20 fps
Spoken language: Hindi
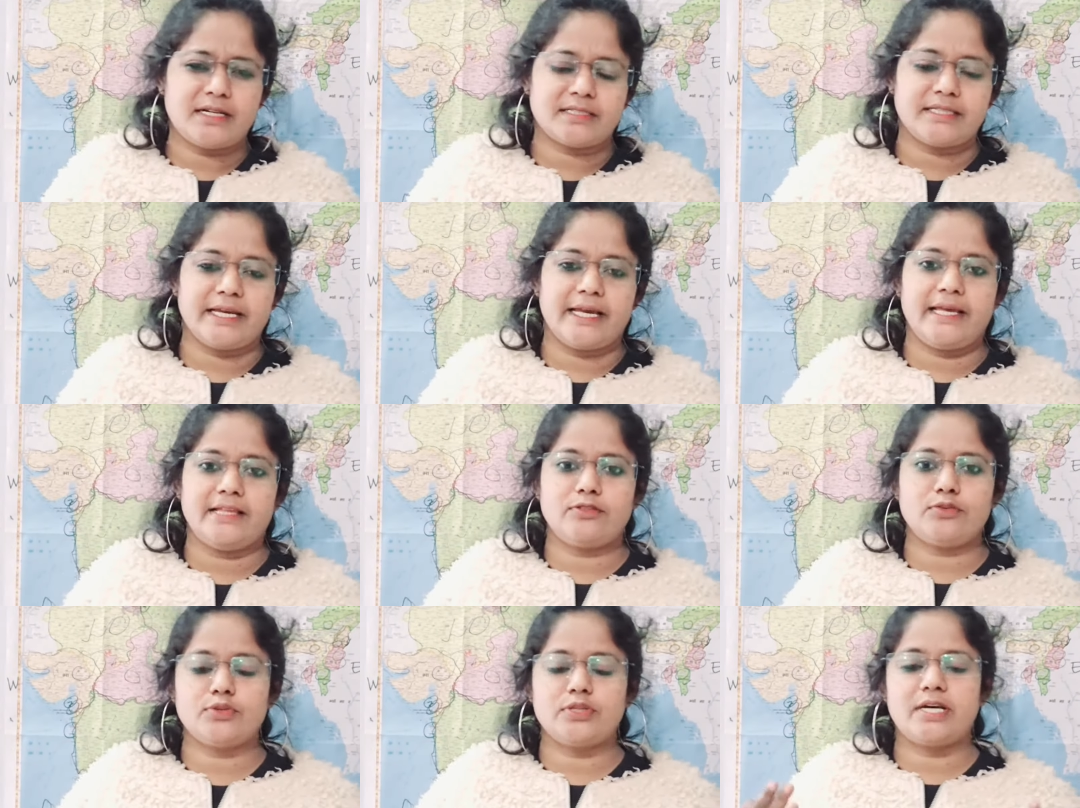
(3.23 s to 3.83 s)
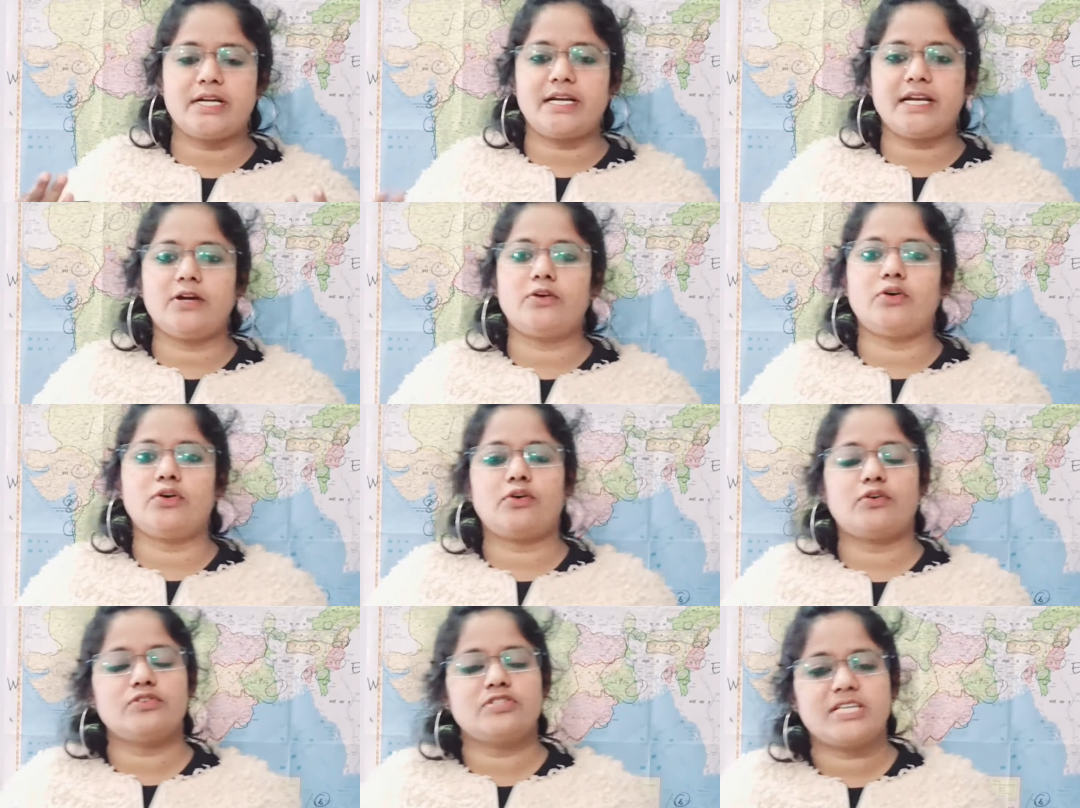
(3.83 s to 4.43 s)
करते हैं तो दर्रे
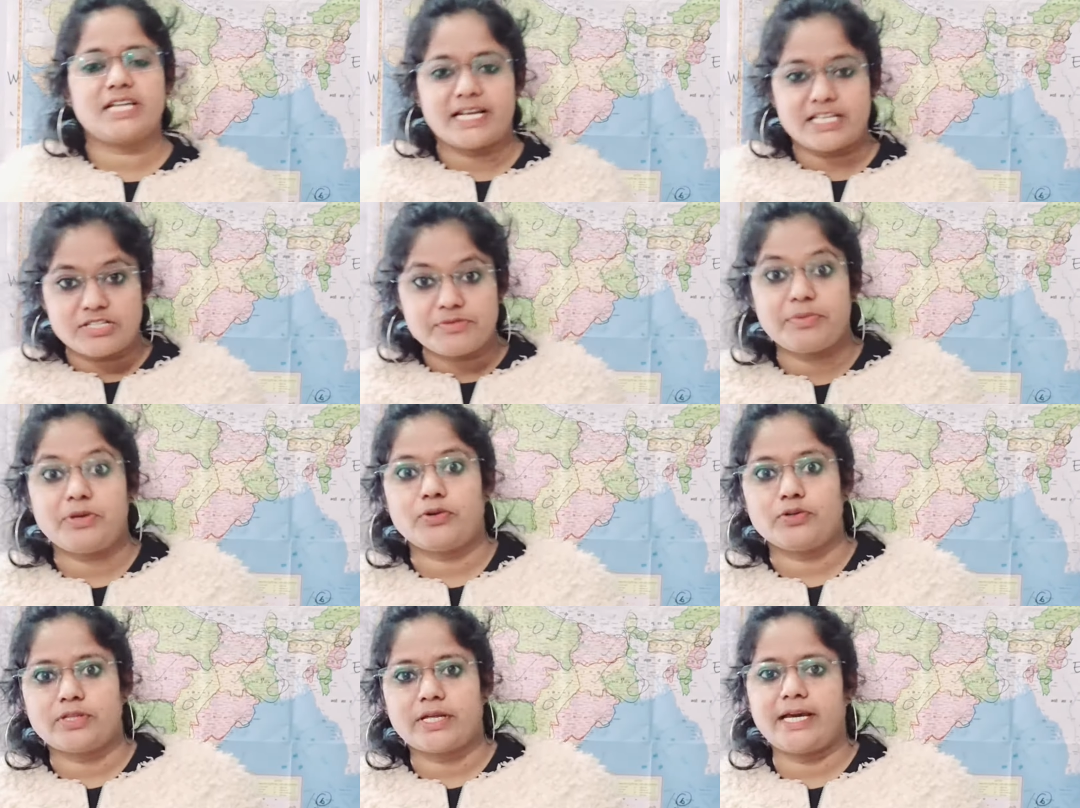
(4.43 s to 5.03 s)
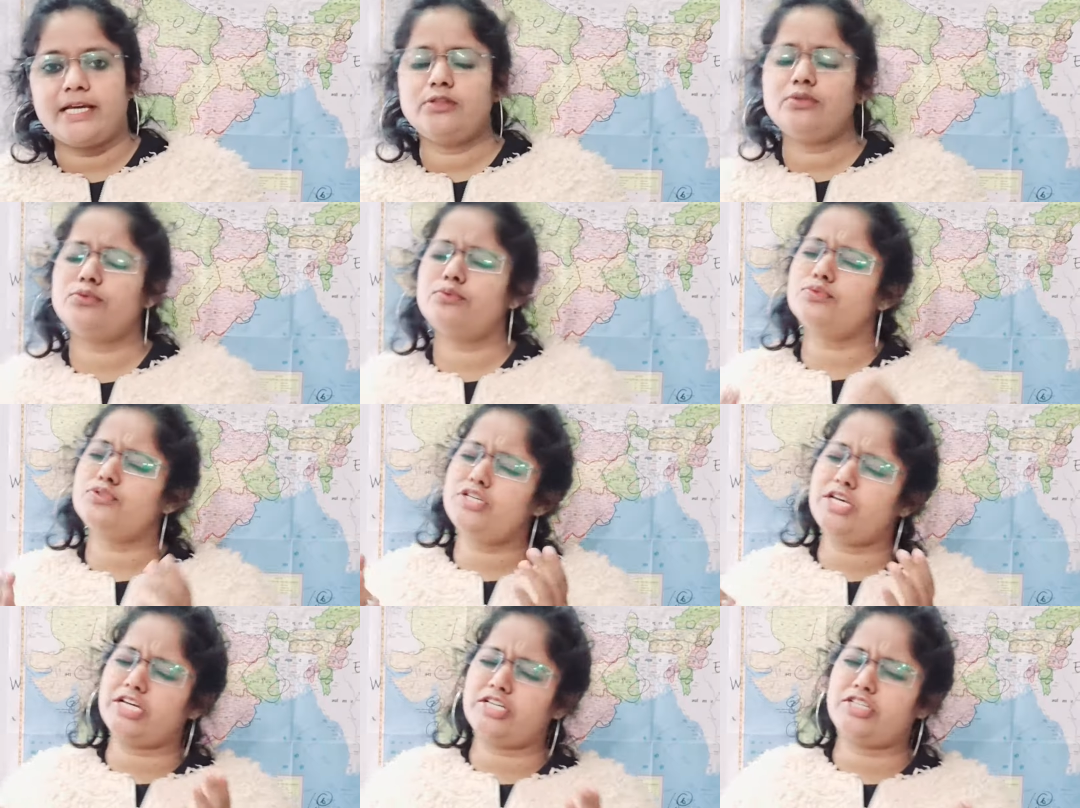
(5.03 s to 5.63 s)
कौन कौन से राज्य में होता है तो
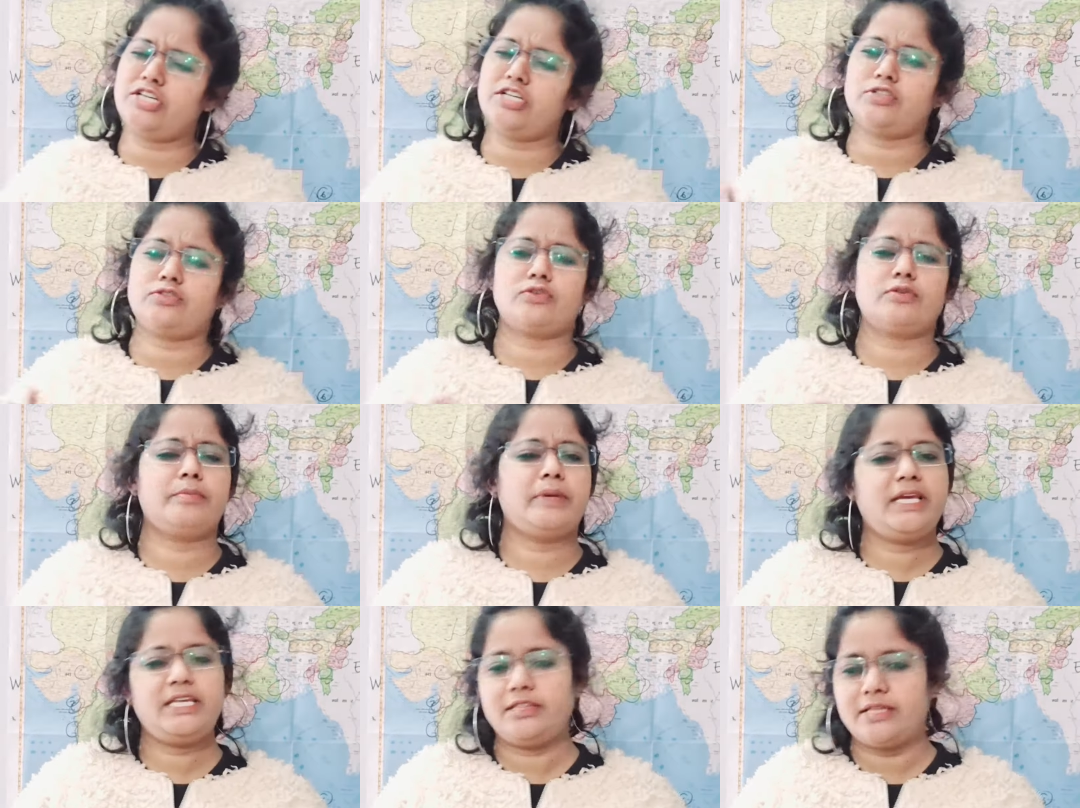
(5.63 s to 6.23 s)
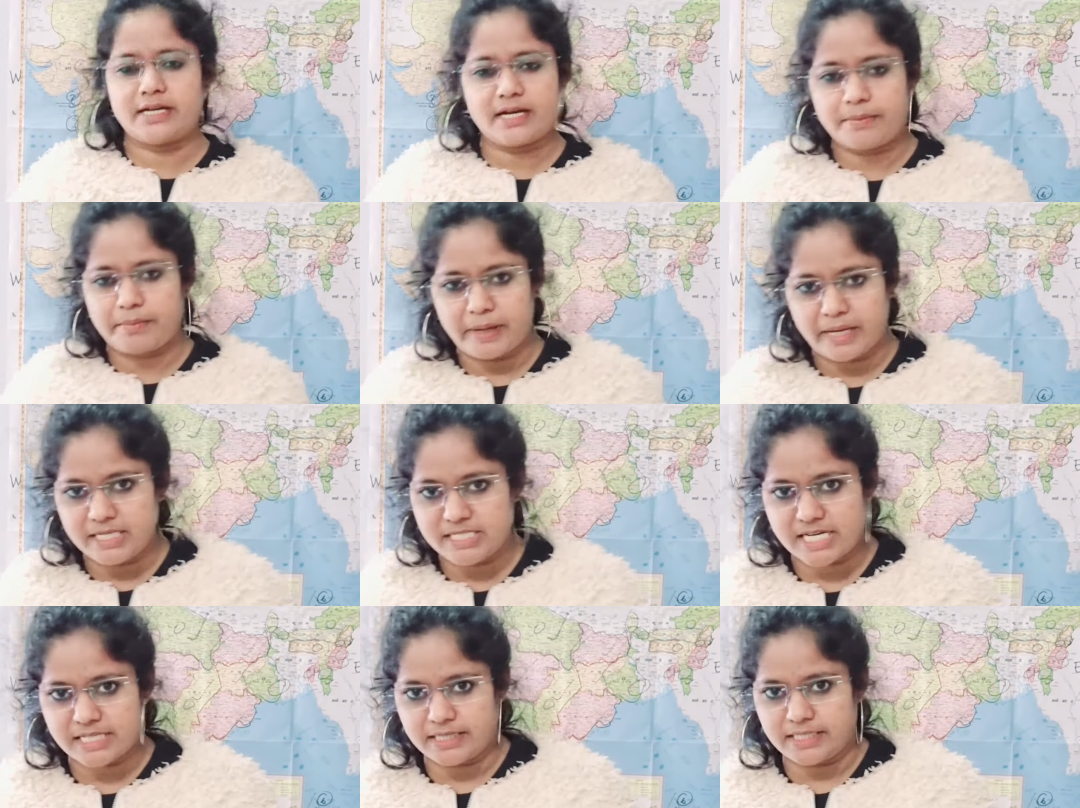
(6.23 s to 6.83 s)
कुछ एक क्षेत्रों में ही दर्रा
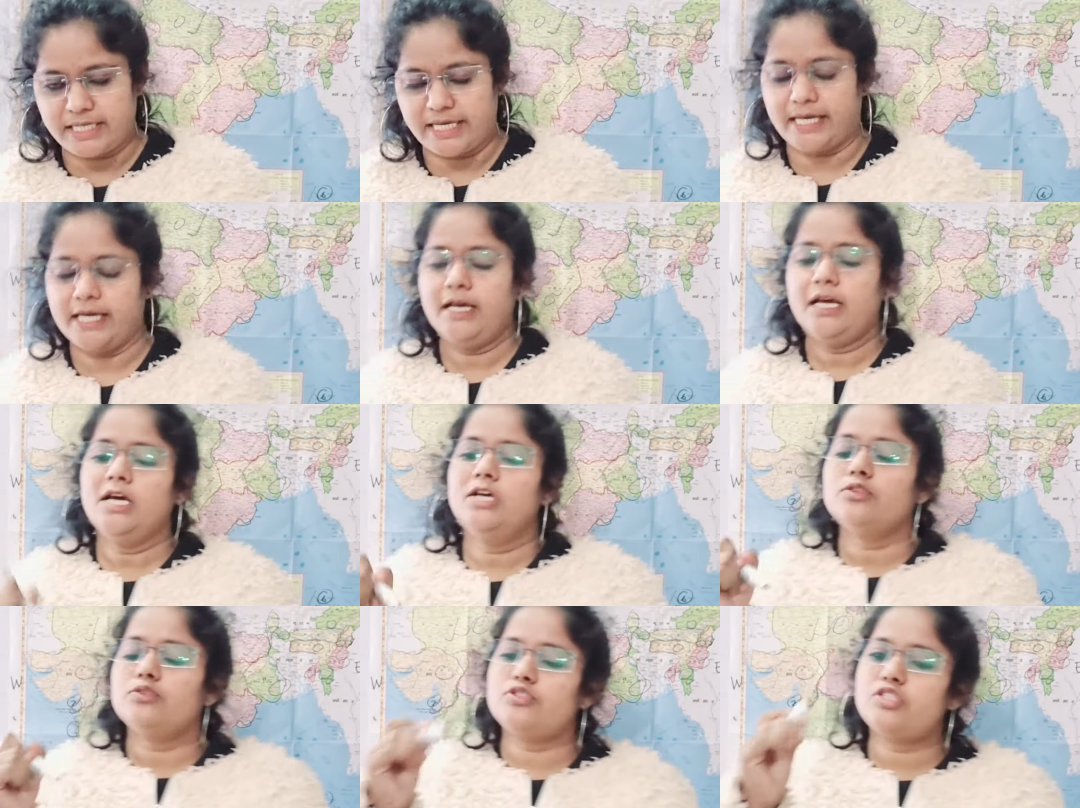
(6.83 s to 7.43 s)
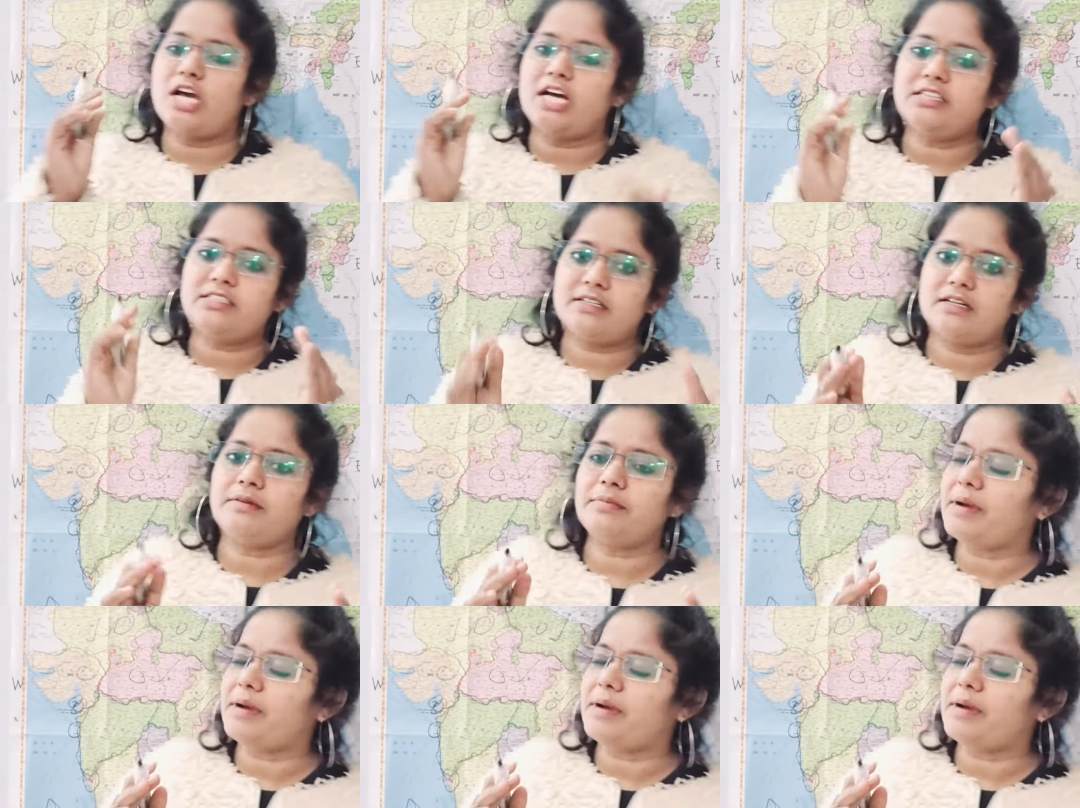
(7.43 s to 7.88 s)
पाई जाती है तो जहाँ तक हम